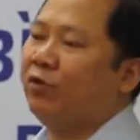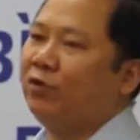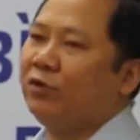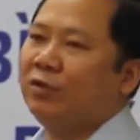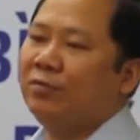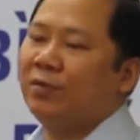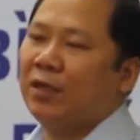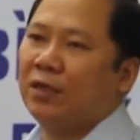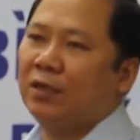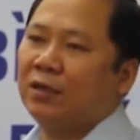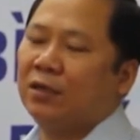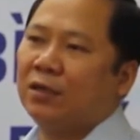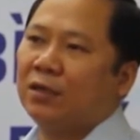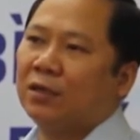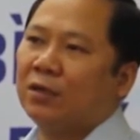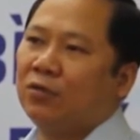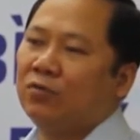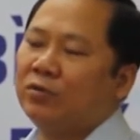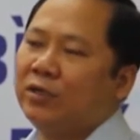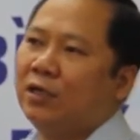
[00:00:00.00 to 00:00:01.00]
phố Hồ Chí
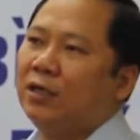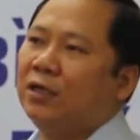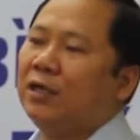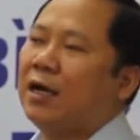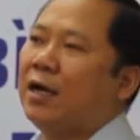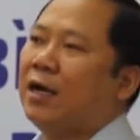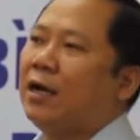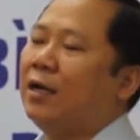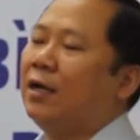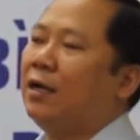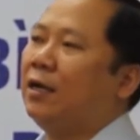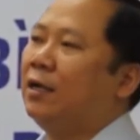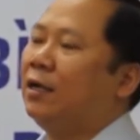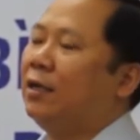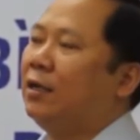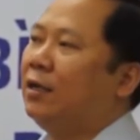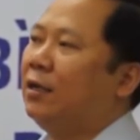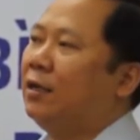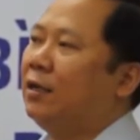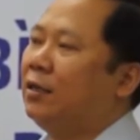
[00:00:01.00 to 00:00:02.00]
Minh cũng như là
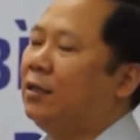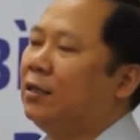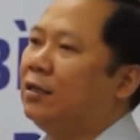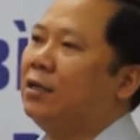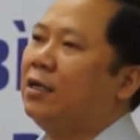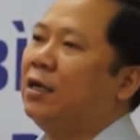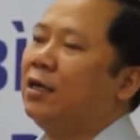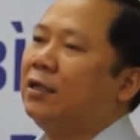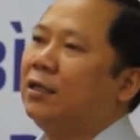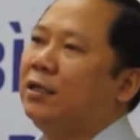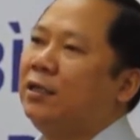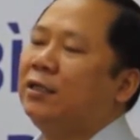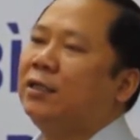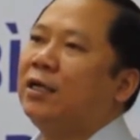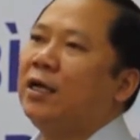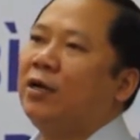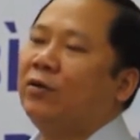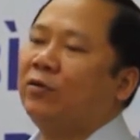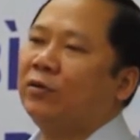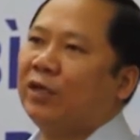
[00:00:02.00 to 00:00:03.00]
lực lượng y
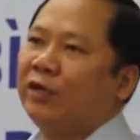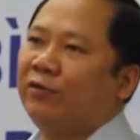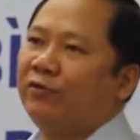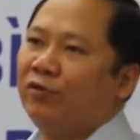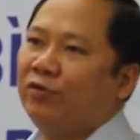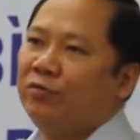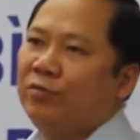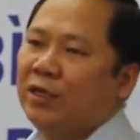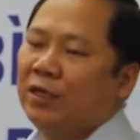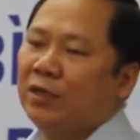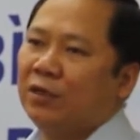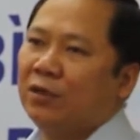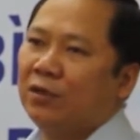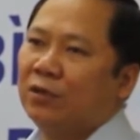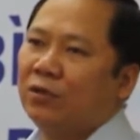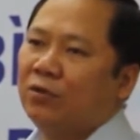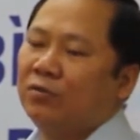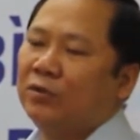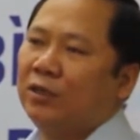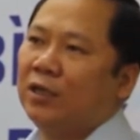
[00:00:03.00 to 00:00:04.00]
tế của thành phố Minh
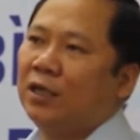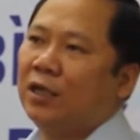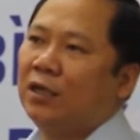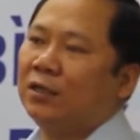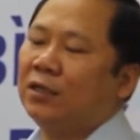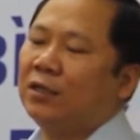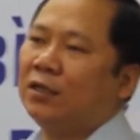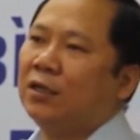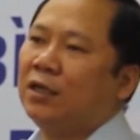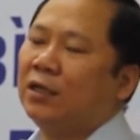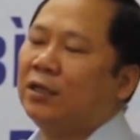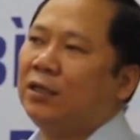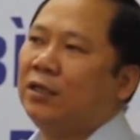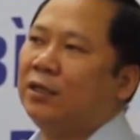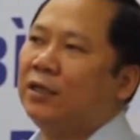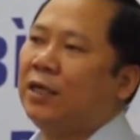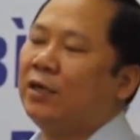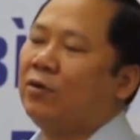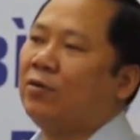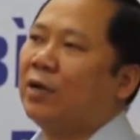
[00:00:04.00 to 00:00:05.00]
cũng như là lực lượng
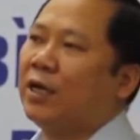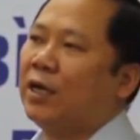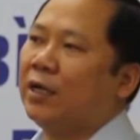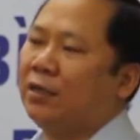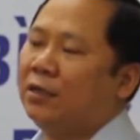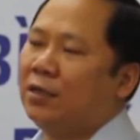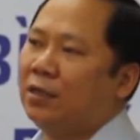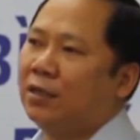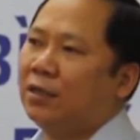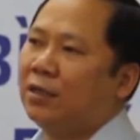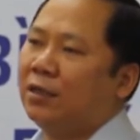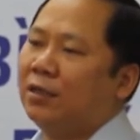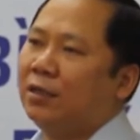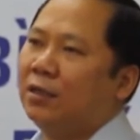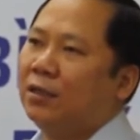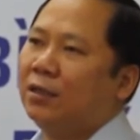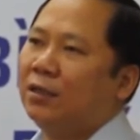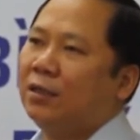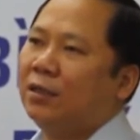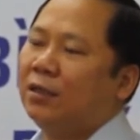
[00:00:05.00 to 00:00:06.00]
y tế của cả nước
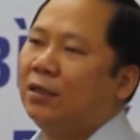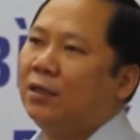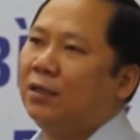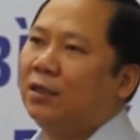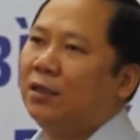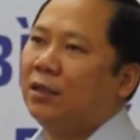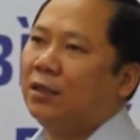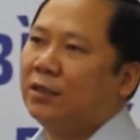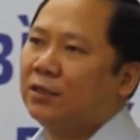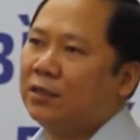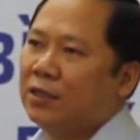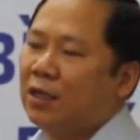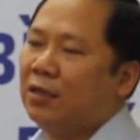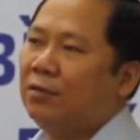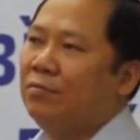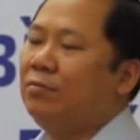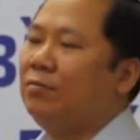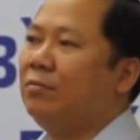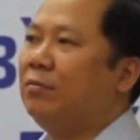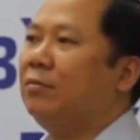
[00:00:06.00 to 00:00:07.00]

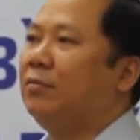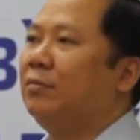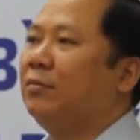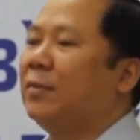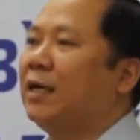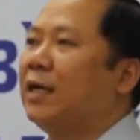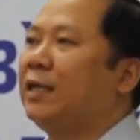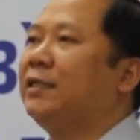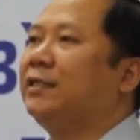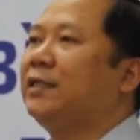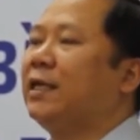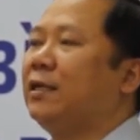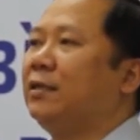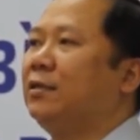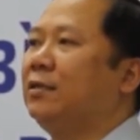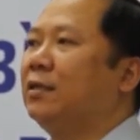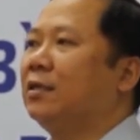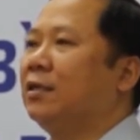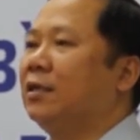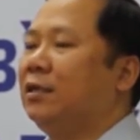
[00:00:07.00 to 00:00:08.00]
sớm ngăn
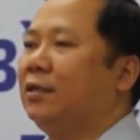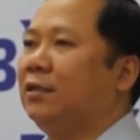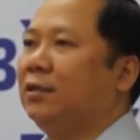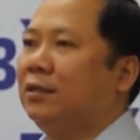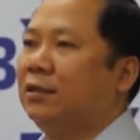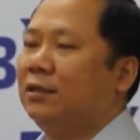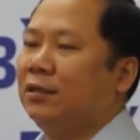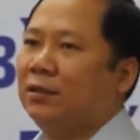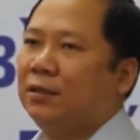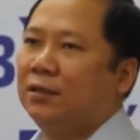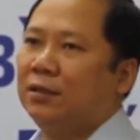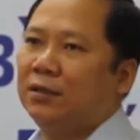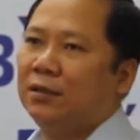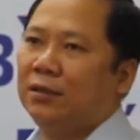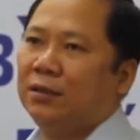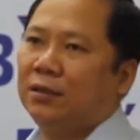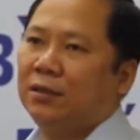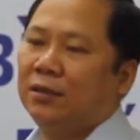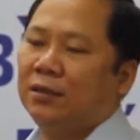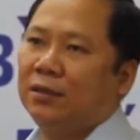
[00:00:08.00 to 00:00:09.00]
chặn được cái
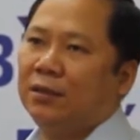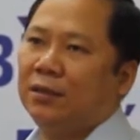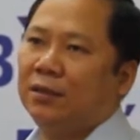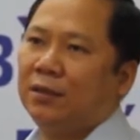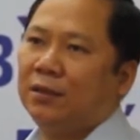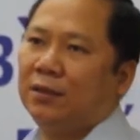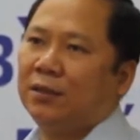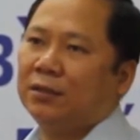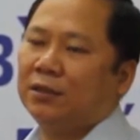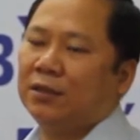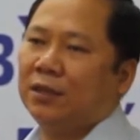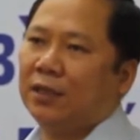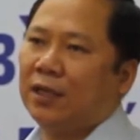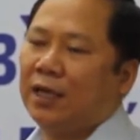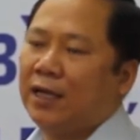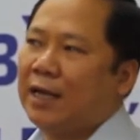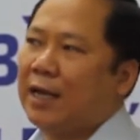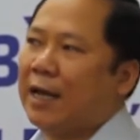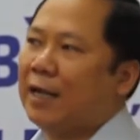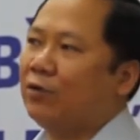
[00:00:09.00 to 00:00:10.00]
sự
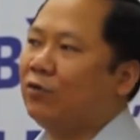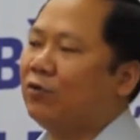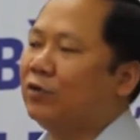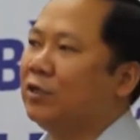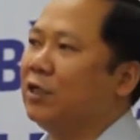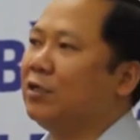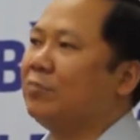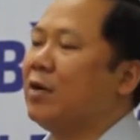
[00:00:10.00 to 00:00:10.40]
lây lan của